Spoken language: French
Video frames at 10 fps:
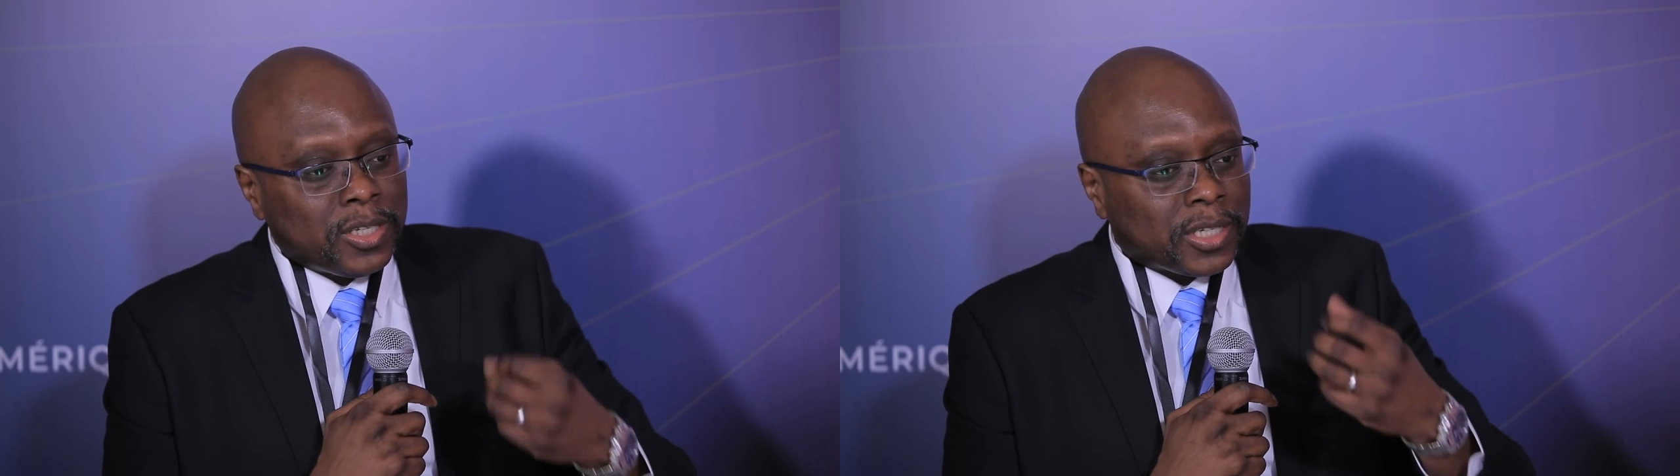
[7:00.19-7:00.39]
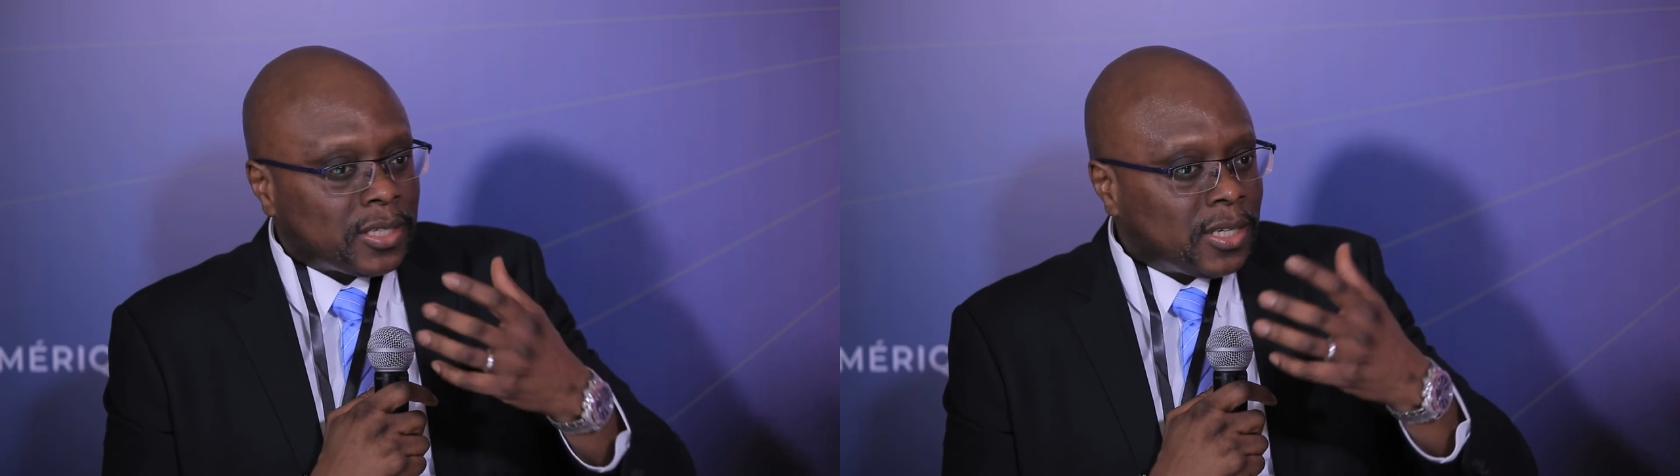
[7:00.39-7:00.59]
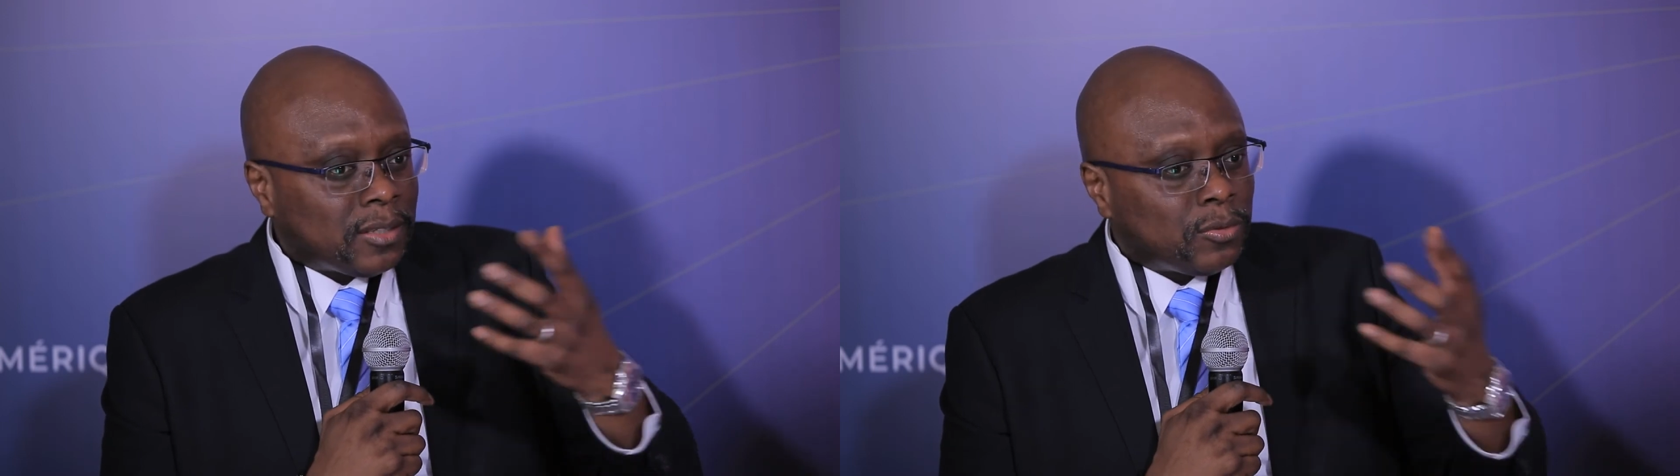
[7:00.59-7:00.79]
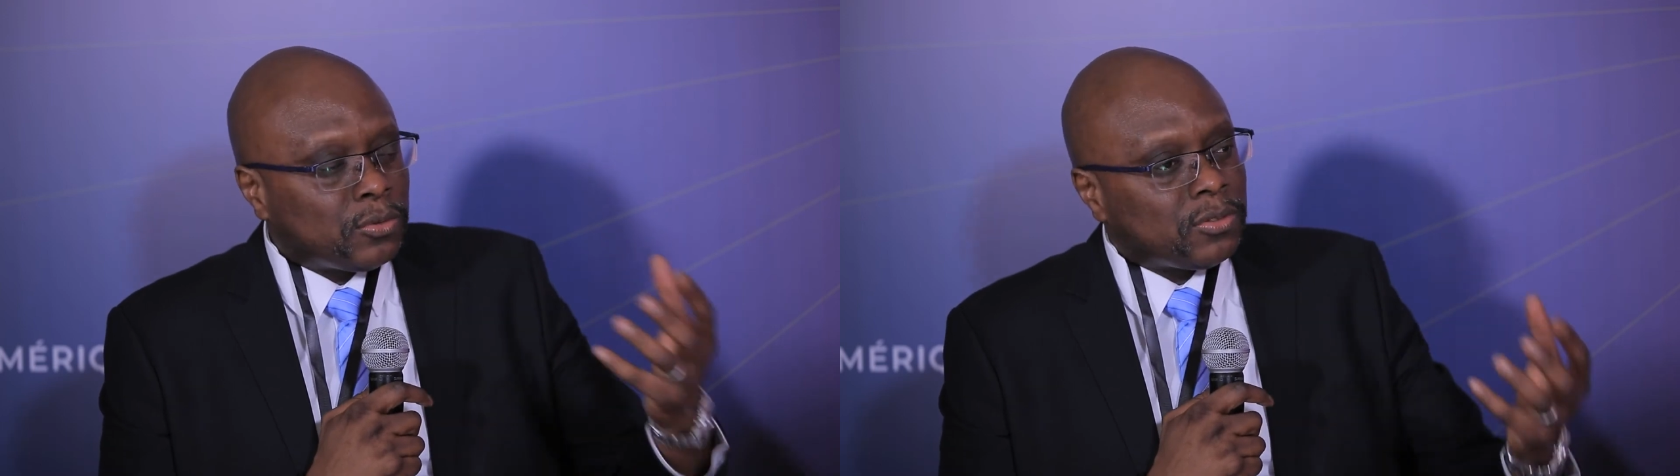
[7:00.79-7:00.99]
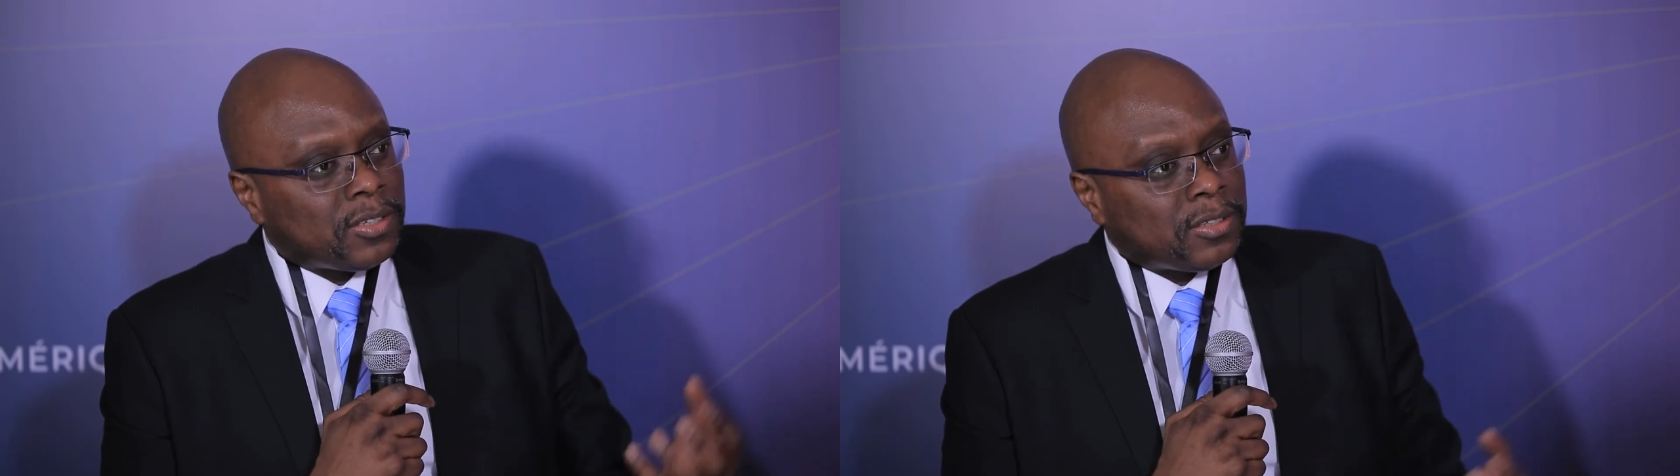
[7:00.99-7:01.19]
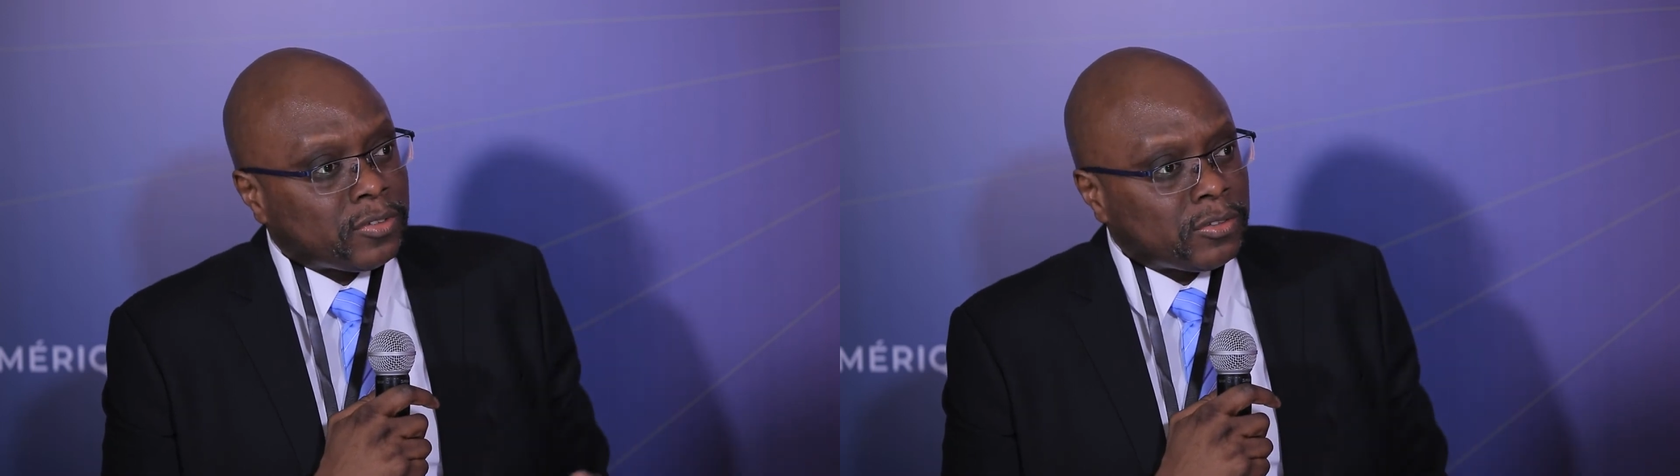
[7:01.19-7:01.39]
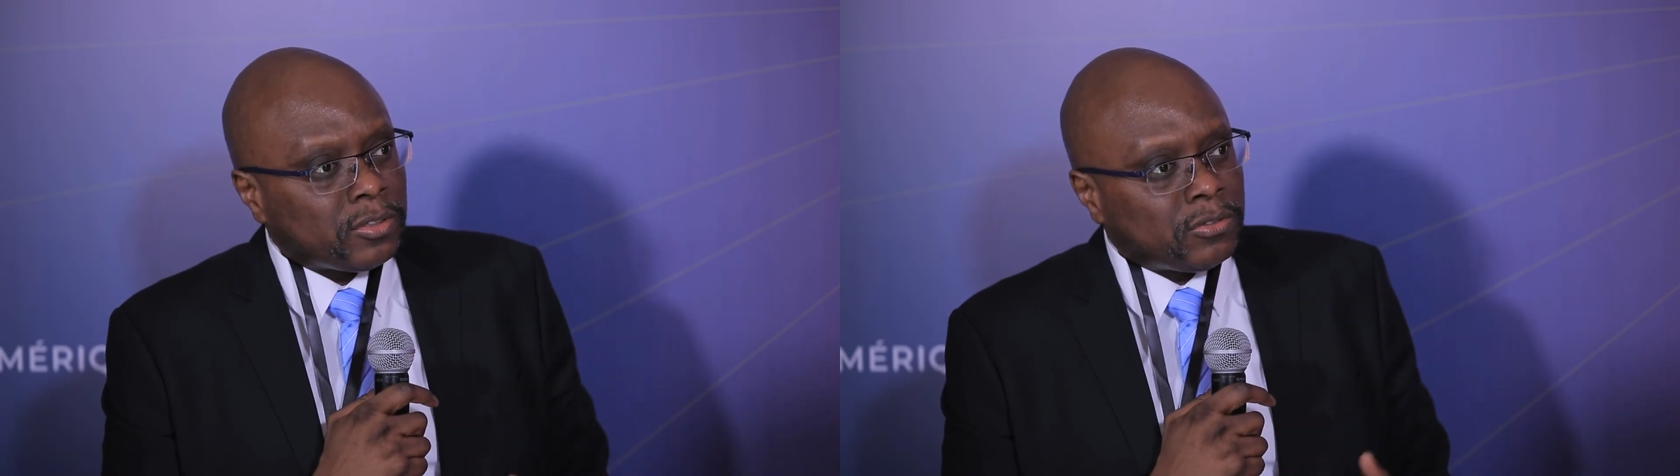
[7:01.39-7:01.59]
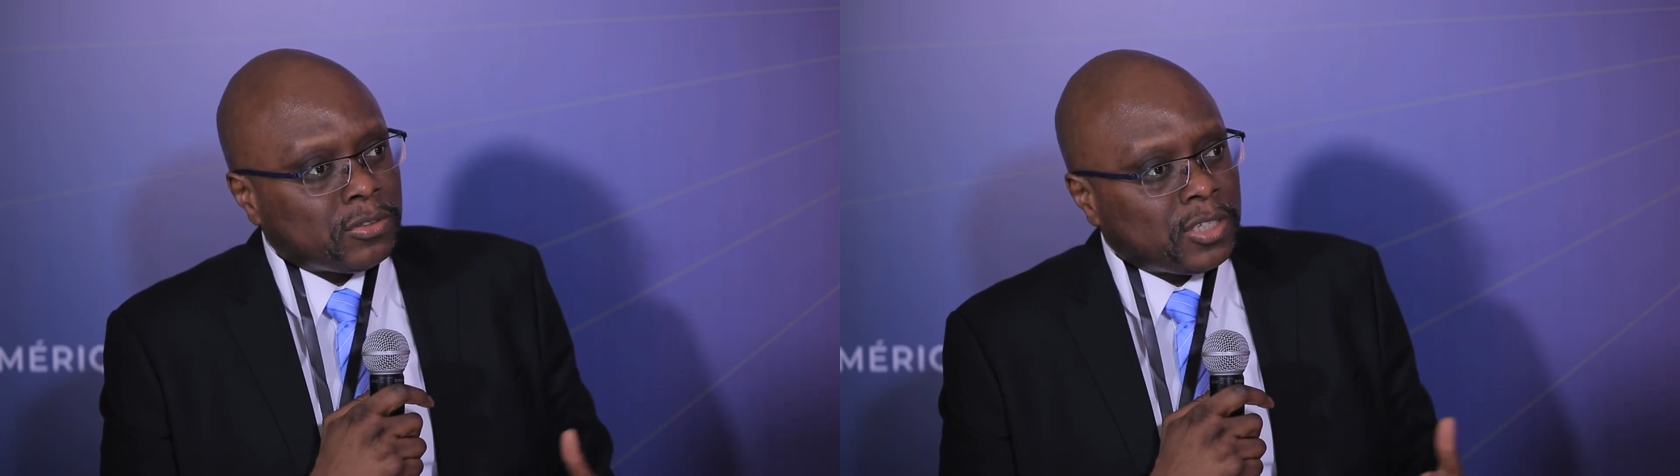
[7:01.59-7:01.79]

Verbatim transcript: créer toute cette infrastructure